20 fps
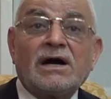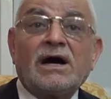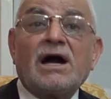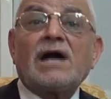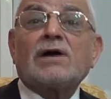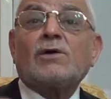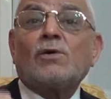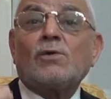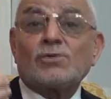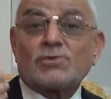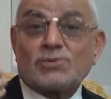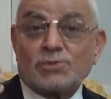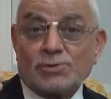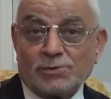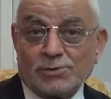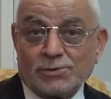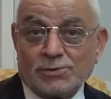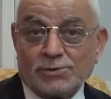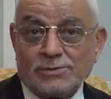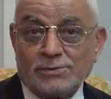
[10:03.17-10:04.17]
hak
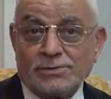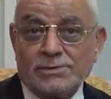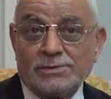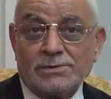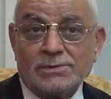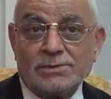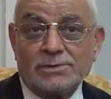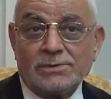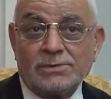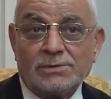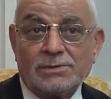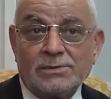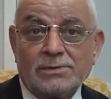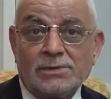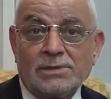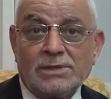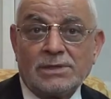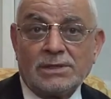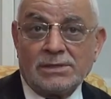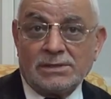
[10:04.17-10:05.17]
oluşudur.
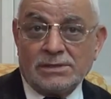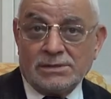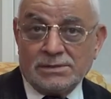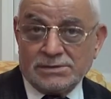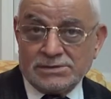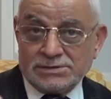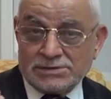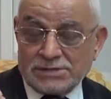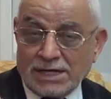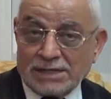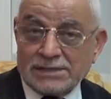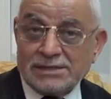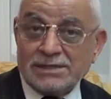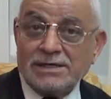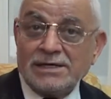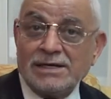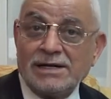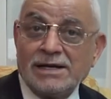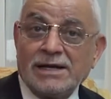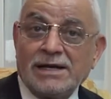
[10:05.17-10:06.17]
Zat
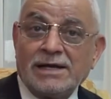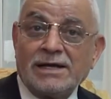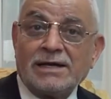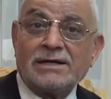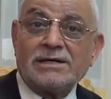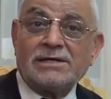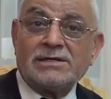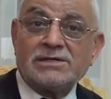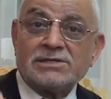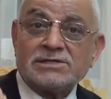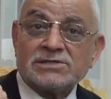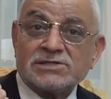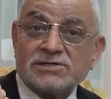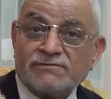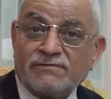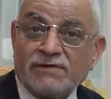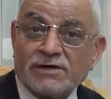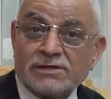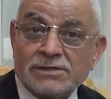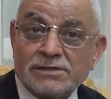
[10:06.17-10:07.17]
ile
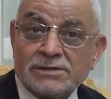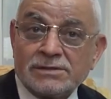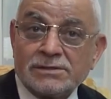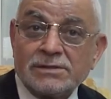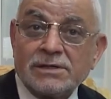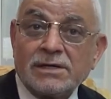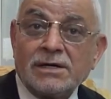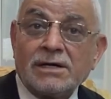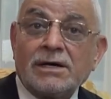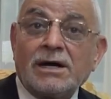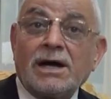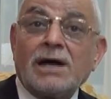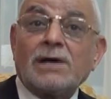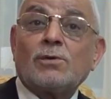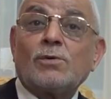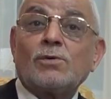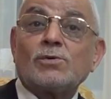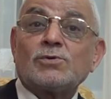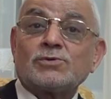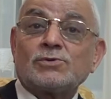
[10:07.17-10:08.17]
sıfatın
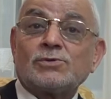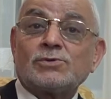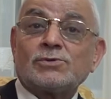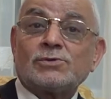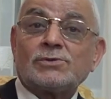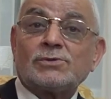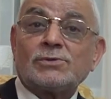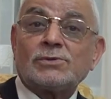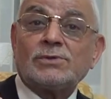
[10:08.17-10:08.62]
hak oluşudur.